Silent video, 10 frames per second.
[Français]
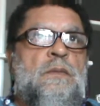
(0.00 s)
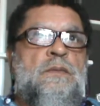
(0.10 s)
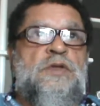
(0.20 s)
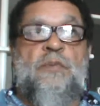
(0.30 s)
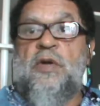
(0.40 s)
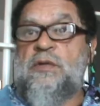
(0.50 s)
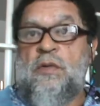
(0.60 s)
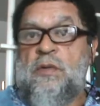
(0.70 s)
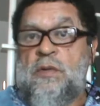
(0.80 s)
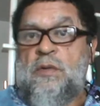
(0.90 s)
Ça peut être
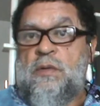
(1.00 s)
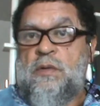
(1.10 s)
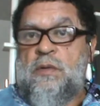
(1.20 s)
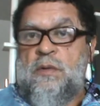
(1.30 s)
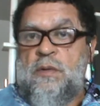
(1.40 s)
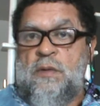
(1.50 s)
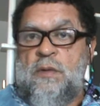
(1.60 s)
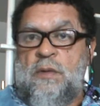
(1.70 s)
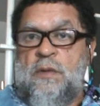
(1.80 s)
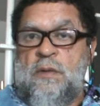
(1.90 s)
euh,
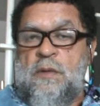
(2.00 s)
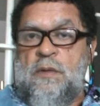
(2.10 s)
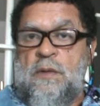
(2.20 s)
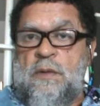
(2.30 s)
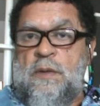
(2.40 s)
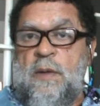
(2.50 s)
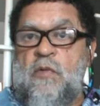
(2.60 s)
la